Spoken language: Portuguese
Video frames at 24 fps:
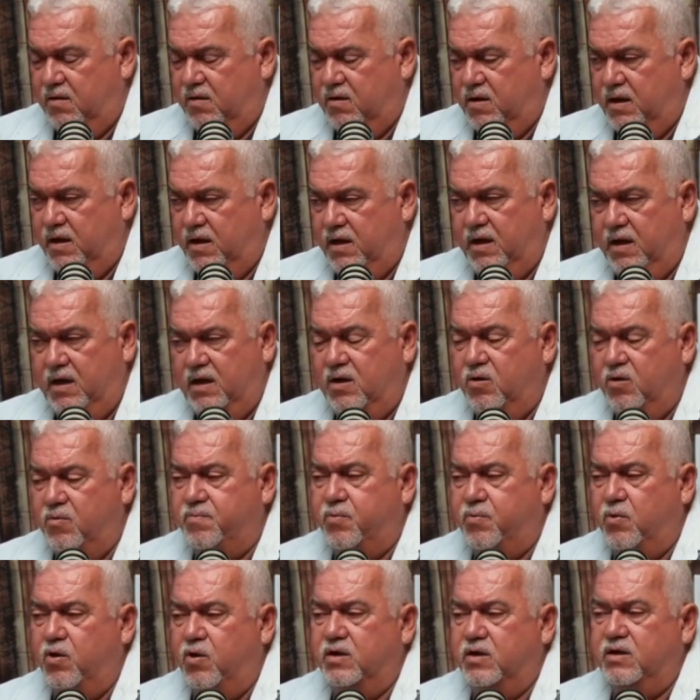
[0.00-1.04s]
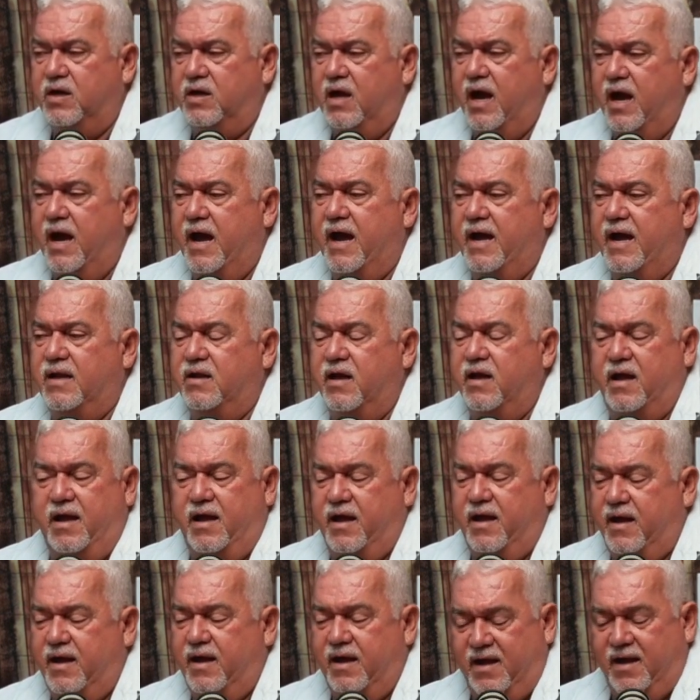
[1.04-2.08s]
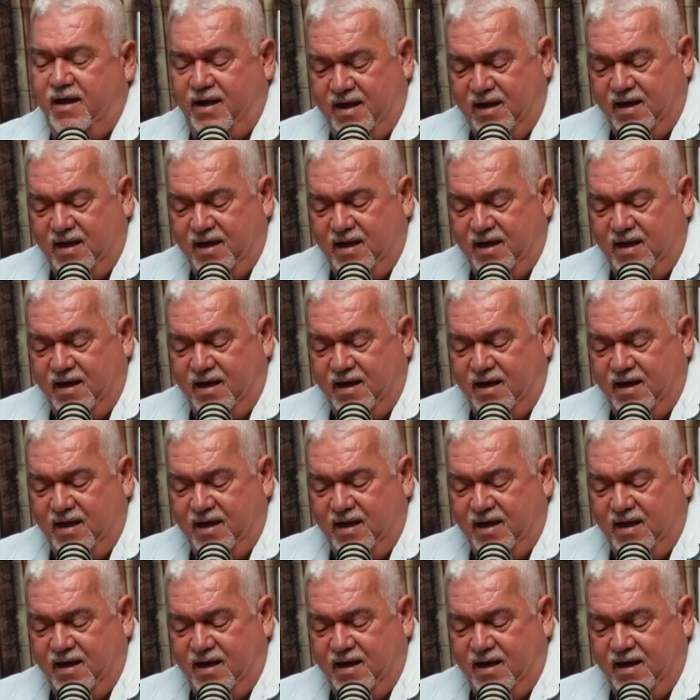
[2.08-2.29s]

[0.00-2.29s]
Agora, ele não pode re, é, é,